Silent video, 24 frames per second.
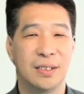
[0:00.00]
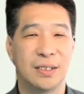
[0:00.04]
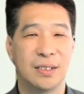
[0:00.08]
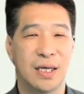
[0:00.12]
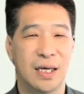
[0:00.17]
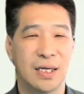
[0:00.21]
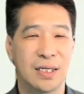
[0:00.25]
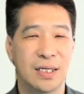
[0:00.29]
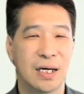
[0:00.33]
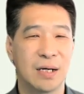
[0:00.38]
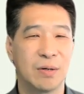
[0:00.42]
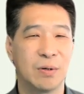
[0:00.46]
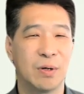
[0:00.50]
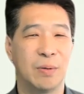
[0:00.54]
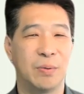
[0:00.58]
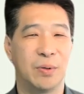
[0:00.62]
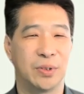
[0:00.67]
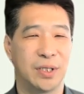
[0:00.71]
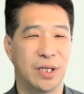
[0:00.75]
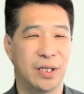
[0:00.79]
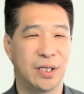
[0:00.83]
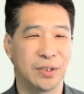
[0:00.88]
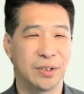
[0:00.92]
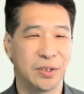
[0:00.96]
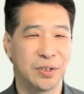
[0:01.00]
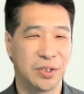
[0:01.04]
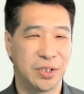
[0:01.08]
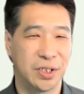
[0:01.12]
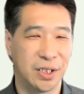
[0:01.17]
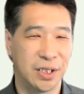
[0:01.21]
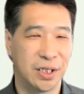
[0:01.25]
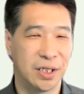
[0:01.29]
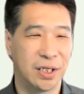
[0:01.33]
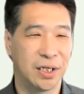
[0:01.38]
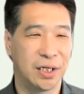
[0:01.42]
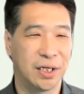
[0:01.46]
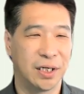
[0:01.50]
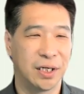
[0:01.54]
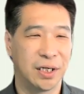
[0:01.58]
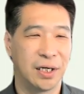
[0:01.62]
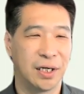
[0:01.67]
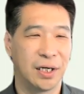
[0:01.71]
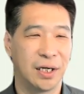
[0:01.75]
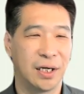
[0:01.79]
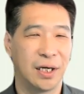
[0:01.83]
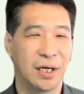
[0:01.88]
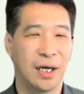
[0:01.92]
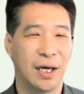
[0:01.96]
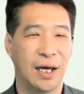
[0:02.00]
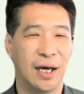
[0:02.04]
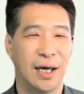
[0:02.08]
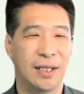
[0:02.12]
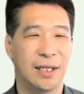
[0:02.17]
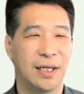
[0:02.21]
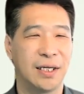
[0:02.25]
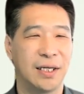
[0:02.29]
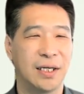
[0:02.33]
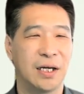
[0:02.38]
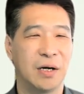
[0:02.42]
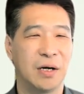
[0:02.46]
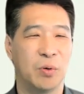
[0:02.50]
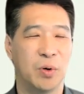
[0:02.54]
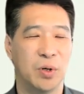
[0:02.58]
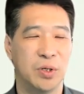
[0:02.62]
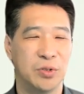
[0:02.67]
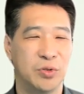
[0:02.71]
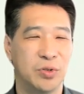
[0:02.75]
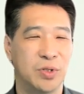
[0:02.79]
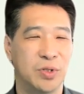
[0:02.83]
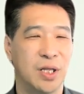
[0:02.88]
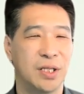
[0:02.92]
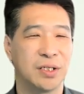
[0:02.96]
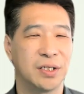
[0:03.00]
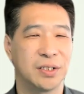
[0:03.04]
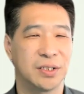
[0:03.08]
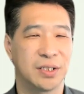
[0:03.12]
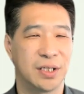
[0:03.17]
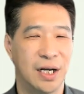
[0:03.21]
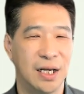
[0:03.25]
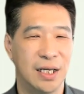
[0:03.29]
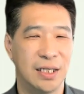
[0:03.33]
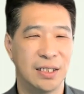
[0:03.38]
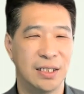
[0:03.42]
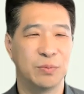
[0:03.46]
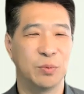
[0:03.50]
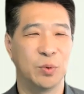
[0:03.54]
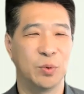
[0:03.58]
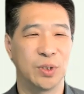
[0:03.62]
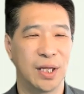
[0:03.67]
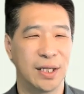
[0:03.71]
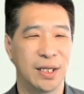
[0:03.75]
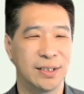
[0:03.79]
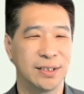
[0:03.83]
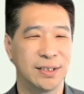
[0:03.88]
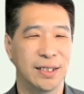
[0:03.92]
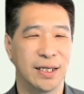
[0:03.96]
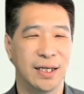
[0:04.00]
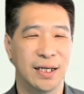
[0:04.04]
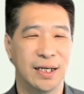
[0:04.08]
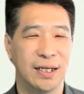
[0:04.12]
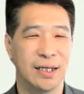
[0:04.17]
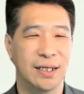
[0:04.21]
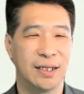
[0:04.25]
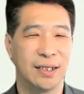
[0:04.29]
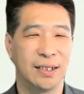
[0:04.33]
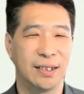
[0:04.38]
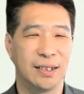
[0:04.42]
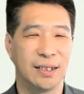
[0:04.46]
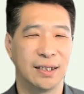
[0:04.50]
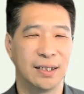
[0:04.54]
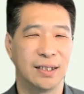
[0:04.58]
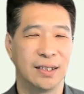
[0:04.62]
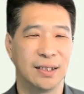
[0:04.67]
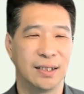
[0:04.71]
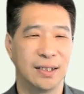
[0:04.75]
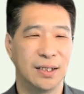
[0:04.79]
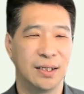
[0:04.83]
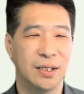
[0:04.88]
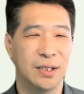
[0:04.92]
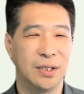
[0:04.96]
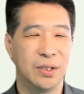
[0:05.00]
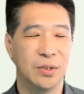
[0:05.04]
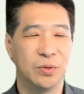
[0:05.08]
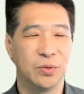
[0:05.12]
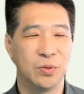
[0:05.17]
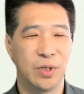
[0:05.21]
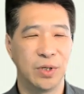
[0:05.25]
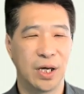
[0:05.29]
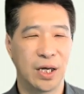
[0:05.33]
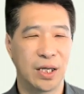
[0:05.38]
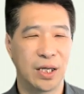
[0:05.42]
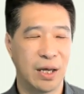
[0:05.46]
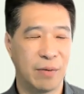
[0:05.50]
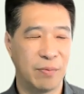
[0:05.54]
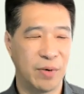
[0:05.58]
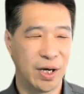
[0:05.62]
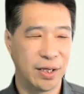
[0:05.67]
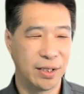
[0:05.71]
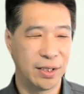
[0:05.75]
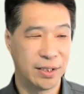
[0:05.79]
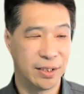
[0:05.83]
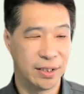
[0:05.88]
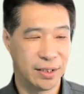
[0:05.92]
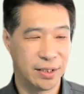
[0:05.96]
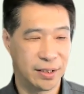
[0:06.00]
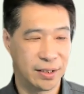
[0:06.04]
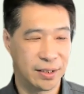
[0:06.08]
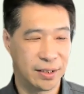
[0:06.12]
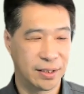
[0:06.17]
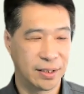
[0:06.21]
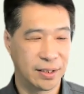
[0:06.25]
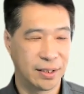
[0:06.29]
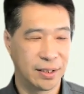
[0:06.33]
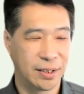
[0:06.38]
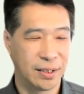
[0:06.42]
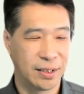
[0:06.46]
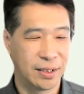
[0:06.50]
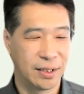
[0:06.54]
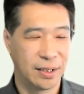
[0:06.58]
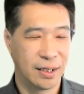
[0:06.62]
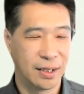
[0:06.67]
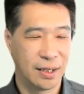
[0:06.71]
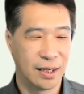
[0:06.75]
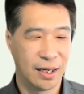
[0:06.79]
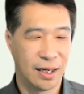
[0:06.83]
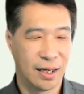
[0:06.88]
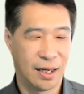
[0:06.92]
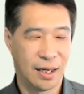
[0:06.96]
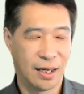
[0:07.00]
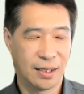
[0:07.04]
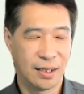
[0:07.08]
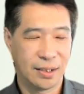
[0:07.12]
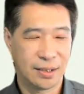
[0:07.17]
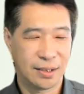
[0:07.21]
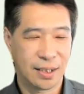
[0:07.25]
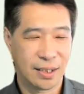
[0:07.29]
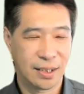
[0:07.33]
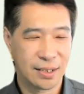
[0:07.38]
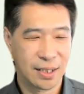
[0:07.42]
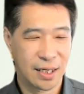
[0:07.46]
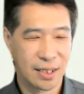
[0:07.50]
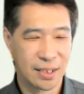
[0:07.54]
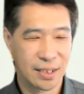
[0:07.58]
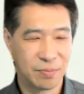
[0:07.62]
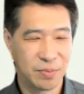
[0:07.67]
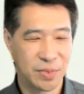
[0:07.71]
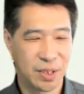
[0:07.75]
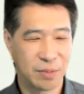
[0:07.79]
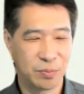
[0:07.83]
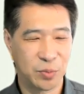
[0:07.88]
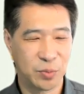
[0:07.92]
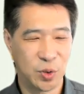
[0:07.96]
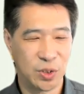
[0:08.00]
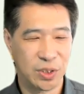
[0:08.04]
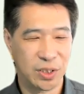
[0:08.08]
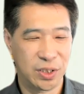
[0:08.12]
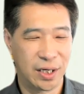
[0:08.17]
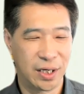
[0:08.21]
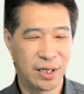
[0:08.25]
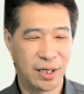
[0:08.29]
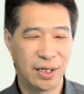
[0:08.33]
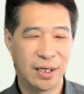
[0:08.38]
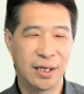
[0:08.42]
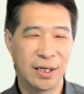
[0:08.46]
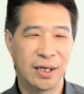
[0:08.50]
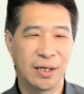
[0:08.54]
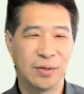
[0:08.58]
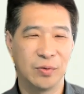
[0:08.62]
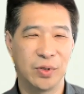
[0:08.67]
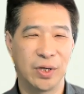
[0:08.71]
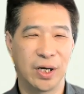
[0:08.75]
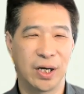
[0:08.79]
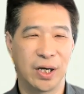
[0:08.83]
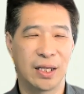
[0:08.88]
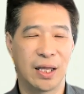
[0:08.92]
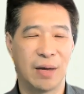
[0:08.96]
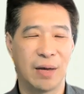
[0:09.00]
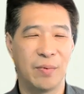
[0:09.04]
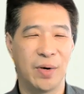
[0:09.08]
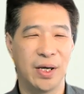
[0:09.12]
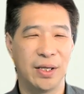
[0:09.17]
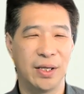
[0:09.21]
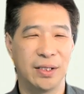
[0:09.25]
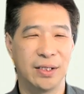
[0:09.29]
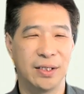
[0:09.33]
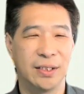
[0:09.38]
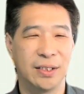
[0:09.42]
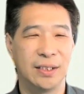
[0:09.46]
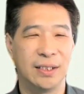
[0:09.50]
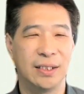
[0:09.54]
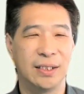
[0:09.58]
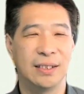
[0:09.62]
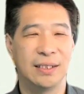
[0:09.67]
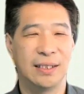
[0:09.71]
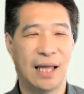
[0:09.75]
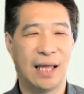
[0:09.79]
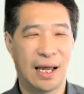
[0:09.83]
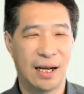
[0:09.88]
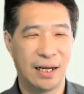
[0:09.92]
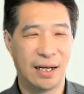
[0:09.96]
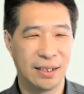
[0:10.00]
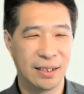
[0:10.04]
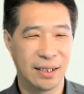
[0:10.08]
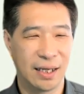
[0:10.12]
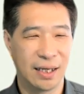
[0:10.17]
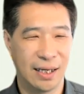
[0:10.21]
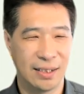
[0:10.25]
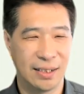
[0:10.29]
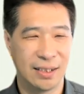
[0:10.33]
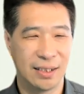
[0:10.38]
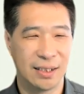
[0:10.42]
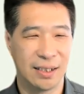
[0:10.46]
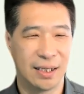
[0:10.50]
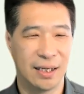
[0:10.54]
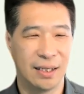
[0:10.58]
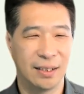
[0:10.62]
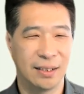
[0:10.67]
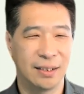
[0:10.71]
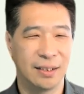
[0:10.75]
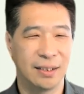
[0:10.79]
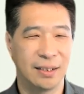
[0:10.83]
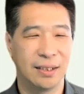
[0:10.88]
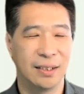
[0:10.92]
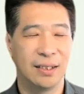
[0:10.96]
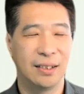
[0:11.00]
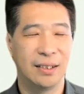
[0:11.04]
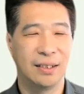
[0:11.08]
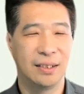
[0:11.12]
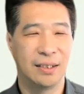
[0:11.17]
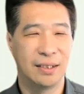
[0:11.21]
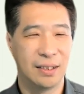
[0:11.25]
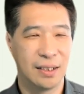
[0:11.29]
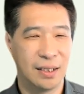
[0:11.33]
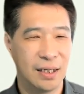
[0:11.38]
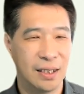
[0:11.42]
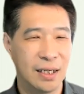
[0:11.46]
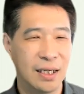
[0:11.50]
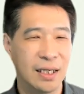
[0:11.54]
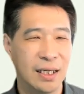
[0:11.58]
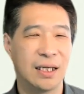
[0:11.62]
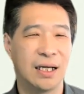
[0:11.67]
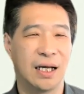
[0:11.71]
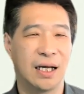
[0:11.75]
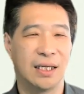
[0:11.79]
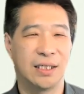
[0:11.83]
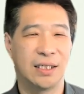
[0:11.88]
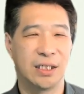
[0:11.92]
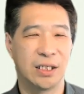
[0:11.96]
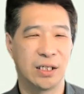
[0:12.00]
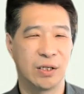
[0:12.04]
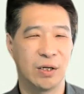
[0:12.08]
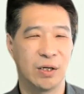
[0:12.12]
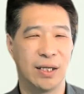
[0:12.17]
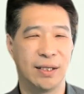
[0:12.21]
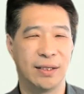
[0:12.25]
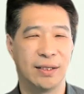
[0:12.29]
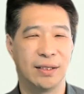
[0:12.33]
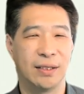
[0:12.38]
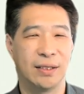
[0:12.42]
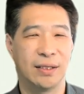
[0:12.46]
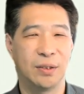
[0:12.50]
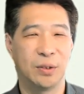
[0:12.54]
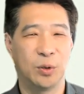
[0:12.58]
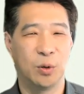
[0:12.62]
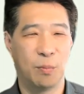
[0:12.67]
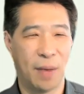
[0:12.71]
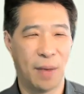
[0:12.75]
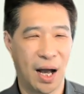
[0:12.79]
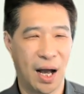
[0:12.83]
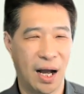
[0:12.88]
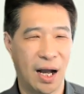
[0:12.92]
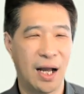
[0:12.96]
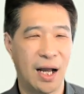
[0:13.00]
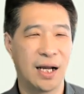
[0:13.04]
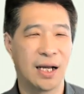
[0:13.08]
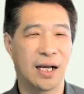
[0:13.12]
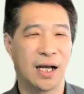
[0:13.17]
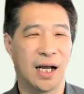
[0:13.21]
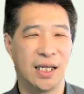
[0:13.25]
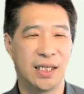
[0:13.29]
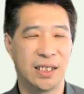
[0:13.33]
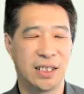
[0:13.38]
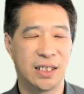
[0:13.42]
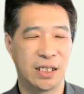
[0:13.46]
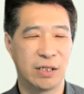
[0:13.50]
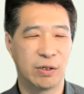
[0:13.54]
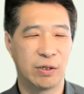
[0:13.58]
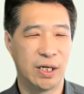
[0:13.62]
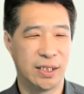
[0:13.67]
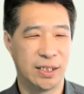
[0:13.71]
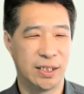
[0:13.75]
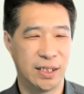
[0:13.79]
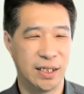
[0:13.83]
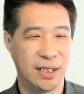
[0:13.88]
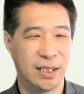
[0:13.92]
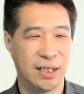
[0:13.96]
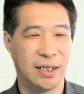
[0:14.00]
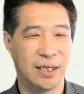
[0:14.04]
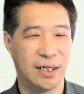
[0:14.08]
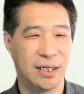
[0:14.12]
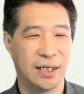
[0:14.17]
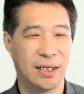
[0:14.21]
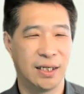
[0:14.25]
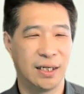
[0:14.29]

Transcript: 세상과 벗되는 것이 하나님과 원수되는 것을 알지 못하느냐. 우리에게 남아있는 창세기 3장 문제, 우리에게 남아있는 다른 가치관, 틀린 가치관, 또 망할 가치관이